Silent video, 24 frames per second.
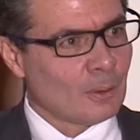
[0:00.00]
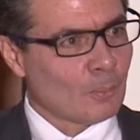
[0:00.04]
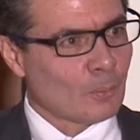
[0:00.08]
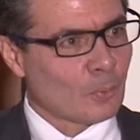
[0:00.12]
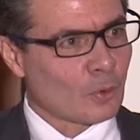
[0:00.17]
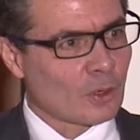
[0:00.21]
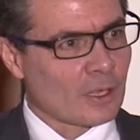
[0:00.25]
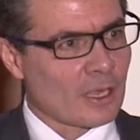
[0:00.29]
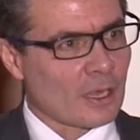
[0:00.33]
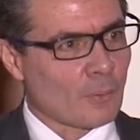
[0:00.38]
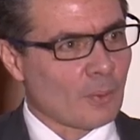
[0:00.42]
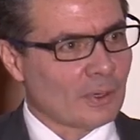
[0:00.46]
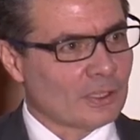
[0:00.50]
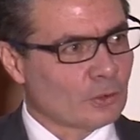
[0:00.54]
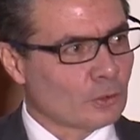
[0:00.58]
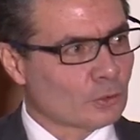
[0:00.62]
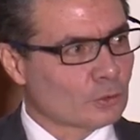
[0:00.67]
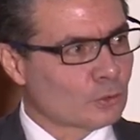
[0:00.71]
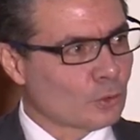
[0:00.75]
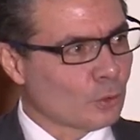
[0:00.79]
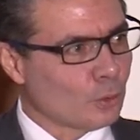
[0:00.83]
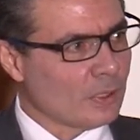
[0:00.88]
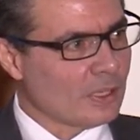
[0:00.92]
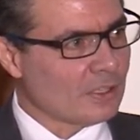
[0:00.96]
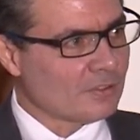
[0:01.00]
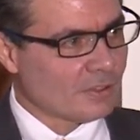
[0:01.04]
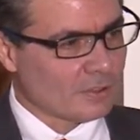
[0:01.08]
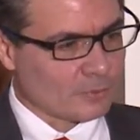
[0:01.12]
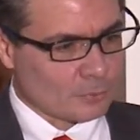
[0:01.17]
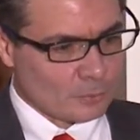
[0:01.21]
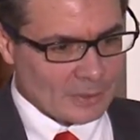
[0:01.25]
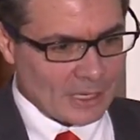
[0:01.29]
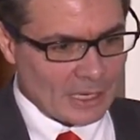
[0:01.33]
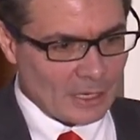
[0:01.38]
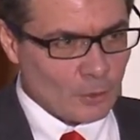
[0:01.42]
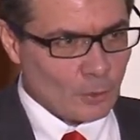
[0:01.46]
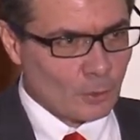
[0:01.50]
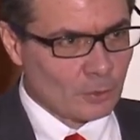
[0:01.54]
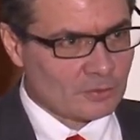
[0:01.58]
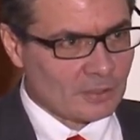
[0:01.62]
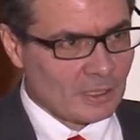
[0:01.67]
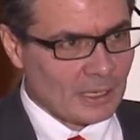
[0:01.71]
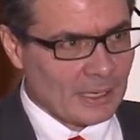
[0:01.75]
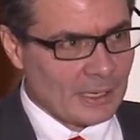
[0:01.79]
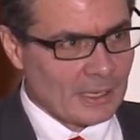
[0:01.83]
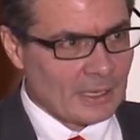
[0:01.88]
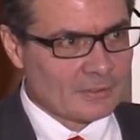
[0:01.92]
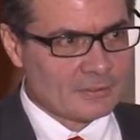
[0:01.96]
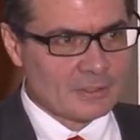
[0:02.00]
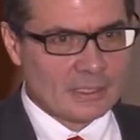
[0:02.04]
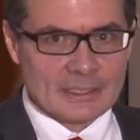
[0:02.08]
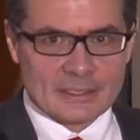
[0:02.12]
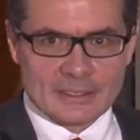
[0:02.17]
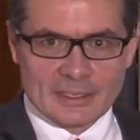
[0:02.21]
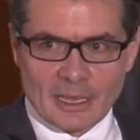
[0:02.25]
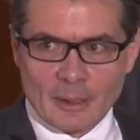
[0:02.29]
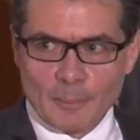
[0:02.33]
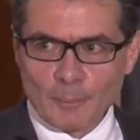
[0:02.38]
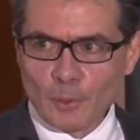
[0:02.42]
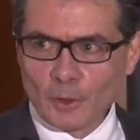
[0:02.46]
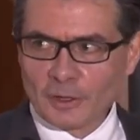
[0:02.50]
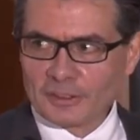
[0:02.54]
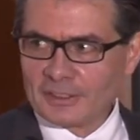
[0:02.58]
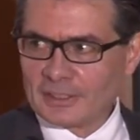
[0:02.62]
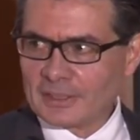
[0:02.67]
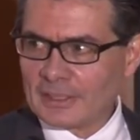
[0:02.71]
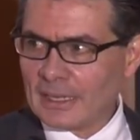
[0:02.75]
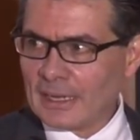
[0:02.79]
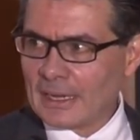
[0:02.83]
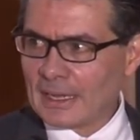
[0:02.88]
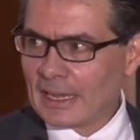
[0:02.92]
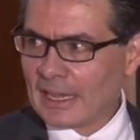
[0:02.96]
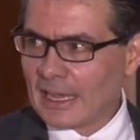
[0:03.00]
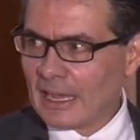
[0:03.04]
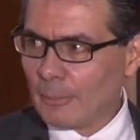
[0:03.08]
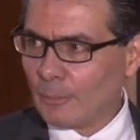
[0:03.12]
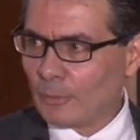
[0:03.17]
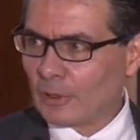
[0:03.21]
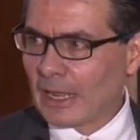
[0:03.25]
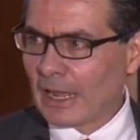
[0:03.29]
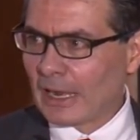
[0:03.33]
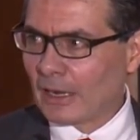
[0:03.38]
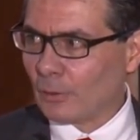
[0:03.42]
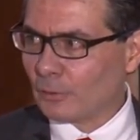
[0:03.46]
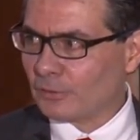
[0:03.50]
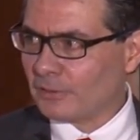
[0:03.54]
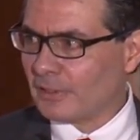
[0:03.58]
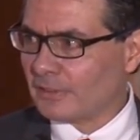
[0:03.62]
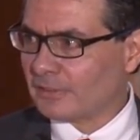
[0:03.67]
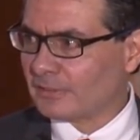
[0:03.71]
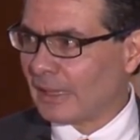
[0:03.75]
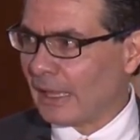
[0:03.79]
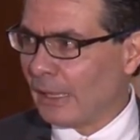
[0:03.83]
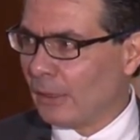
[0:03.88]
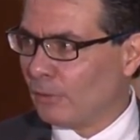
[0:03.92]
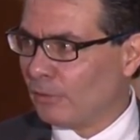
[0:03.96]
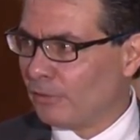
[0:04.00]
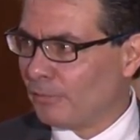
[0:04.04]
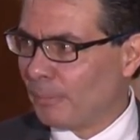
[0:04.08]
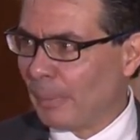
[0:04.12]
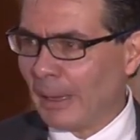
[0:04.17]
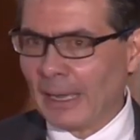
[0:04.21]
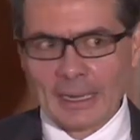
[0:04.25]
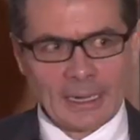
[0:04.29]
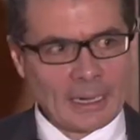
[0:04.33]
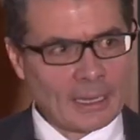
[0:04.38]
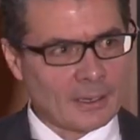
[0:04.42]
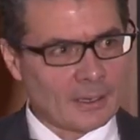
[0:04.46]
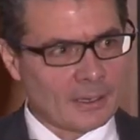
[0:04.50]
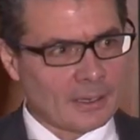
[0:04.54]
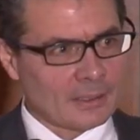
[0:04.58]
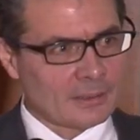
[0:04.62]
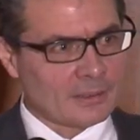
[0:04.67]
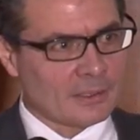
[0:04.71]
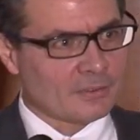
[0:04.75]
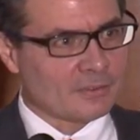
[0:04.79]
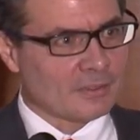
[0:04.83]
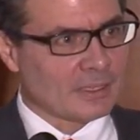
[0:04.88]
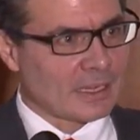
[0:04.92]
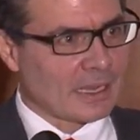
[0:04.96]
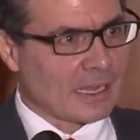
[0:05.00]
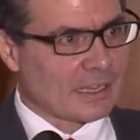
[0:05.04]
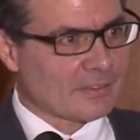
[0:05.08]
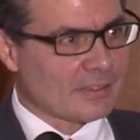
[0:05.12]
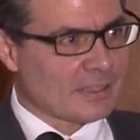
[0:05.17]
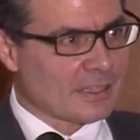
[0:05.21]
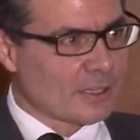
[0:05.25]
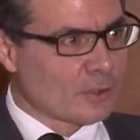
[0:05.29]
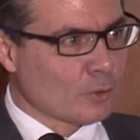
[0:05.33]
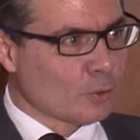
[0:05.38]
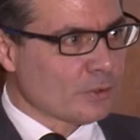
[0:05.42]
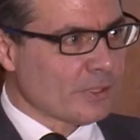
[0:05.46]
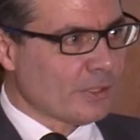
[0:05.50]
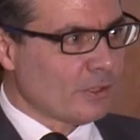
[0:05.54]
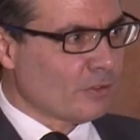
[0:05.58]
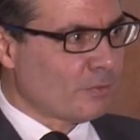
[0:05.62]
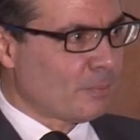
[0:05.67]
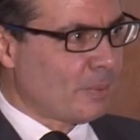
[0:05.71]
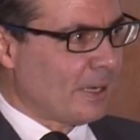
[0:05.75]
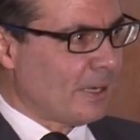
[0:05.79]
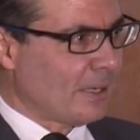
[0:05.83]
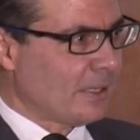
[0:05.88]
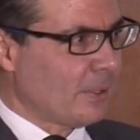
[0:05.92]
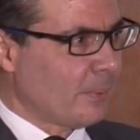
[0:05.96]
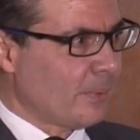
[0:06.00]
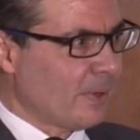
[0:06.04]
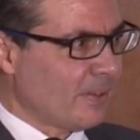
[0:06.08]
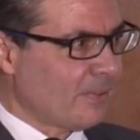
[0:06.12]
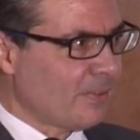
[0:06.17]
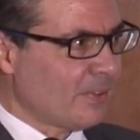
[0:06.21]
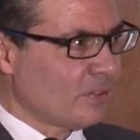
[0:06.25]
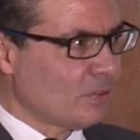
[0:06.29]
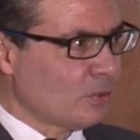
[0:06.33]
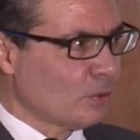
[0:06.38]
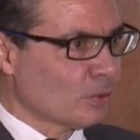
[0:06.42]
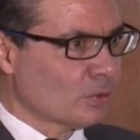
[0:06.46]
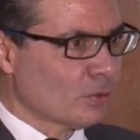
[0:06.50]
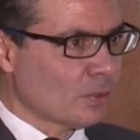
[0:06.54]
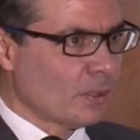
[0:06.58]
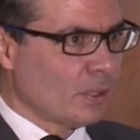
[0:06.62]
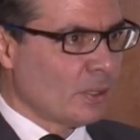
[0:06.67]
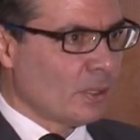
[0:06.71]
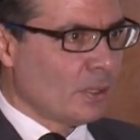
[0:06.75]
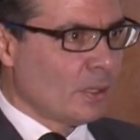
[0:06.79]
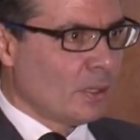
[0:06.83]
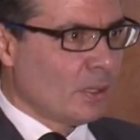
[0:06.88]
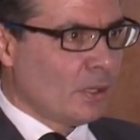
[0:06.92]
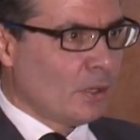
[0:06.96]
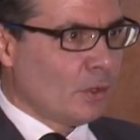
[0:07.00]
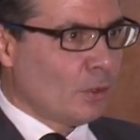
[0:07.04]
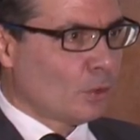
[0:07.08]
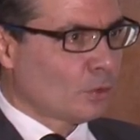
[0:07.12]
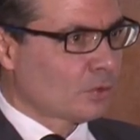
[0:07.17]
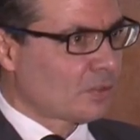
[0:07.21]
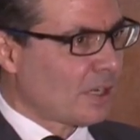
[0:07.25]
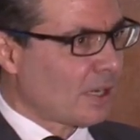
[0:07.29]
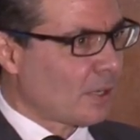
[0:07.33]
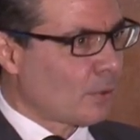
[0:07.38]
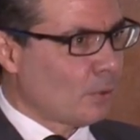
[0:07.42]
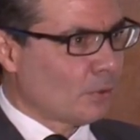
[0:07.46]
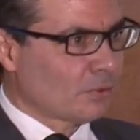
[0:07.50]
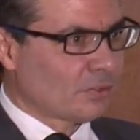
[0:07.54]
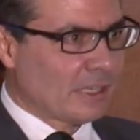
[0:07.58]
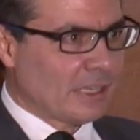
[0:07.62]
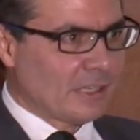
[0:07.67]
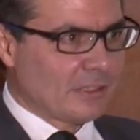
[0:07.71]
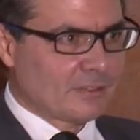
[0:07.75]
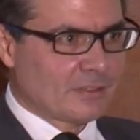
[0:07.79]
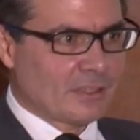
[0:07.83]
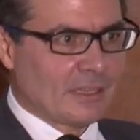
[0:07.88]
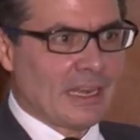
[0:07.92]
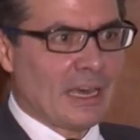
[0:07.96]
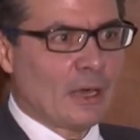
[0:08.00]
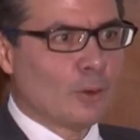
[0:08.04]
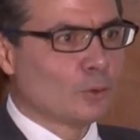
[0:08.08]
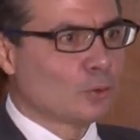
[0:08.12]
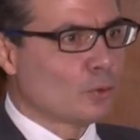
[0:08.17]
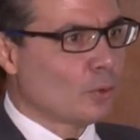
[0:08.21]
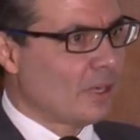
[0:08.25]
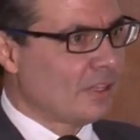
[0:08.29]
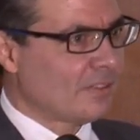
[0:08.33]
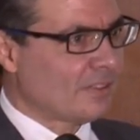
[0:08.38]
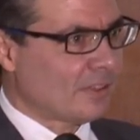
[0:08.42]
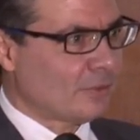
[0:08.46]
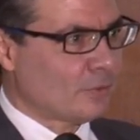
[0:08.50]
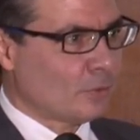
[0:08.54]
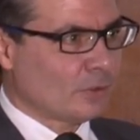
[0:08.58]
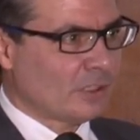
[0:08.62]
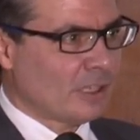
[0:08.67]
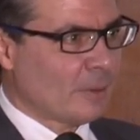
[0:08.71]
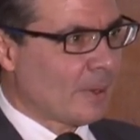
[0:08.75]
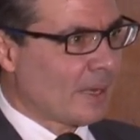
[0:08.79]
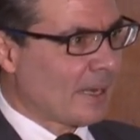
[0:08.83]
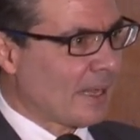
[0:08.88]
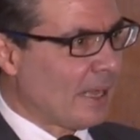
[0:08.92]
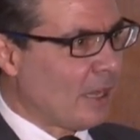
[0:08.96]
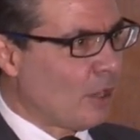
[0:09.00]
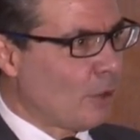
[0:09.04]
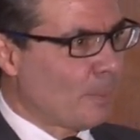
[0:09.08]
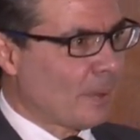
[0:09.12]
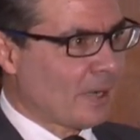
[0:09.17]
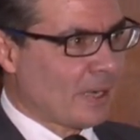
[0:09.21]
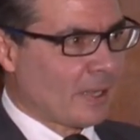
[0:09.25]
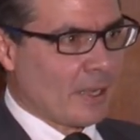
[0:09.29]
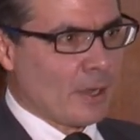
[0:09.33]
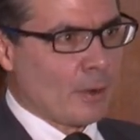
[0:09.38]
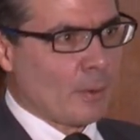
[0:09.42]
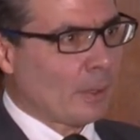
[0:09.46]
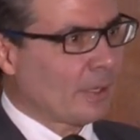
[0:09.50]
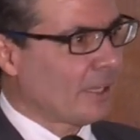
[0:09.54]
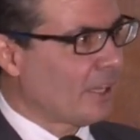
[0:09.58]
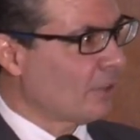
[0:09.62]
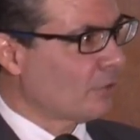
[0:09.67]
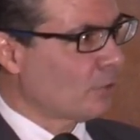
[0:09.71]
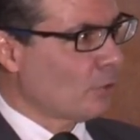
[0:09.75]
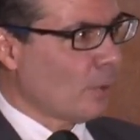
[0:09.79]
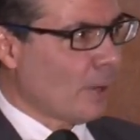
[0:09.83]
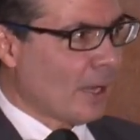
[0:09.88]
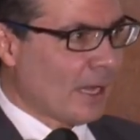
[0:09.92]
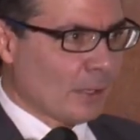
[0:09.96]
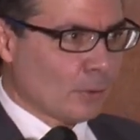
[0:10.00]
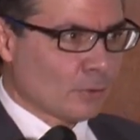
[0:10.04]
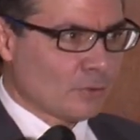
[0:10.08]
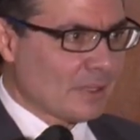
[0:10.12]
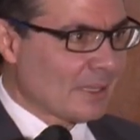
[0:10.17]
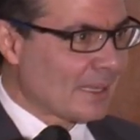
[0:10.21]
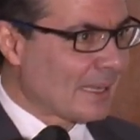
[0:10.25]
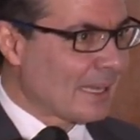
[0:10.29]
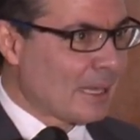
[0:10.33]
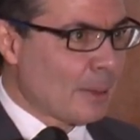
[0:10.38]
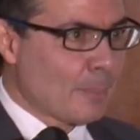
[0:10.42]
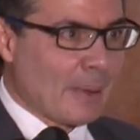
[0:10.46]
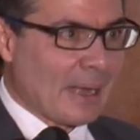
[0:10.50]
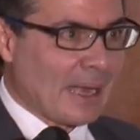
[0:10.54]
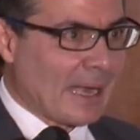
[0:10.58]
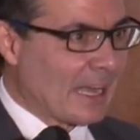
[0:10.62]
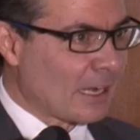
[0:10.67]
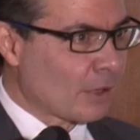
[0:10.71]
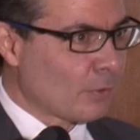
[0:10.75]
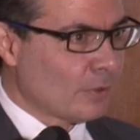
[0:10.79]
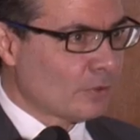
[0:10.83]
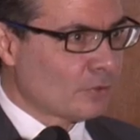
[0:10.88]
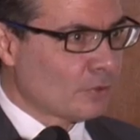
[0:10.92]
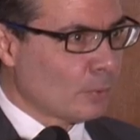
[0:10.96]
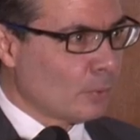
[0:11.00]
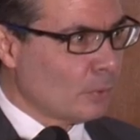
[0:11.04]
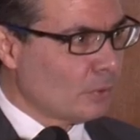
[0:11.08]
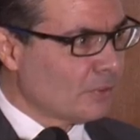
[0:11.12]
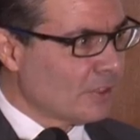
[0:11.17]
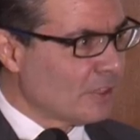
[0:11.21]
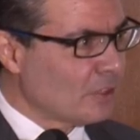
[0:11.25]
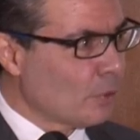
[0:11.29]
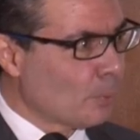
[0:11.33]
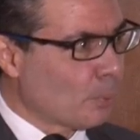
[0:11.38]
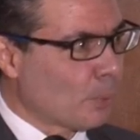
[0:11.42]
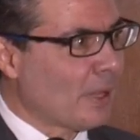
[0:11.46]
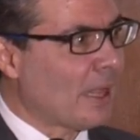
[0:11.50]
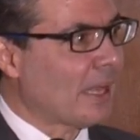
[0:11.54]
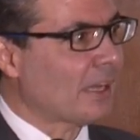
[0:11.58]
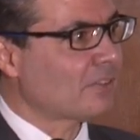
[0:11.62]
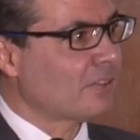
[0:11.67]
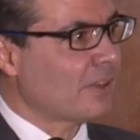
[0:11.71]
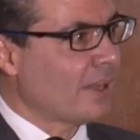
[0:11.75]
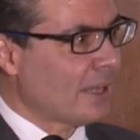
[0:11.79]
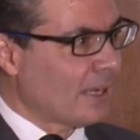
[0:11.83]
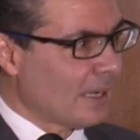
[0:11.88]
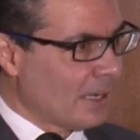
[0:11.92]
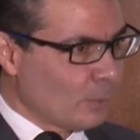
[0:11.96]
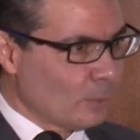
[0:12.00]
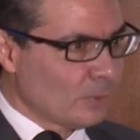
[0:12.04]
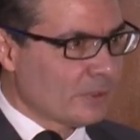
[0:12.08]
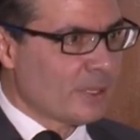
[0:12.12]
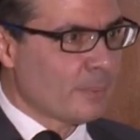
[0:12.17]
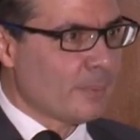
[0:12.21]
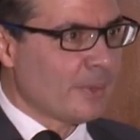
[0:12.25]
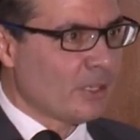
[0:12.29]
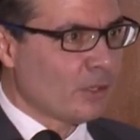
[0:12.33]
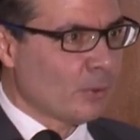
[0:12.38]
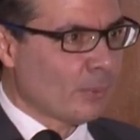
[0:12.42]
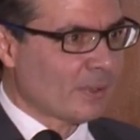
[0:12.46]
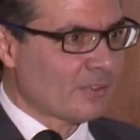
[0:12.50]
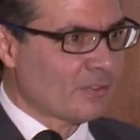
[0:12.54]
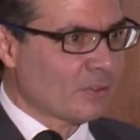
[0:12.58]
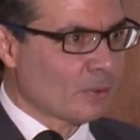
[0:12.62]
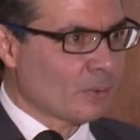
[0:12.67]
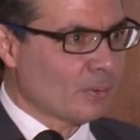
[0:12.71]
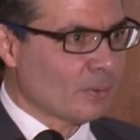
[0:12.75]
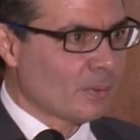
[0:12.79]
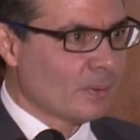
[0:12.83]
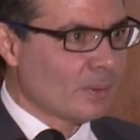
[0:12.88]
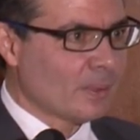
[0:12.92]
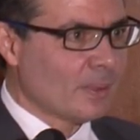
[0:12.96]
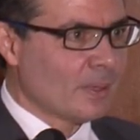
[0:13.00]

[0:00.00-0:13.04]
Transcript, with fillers: Porque cuando tú dices una cosa es el tiempo que se tienen que demorar los estados para decir que se incluyen los planes de beneficios, otra cosa es la autorización de mercado para que cualquier ciudadano, si quiere pagarlo de su bolsillo, pueda acceder a la última innovación.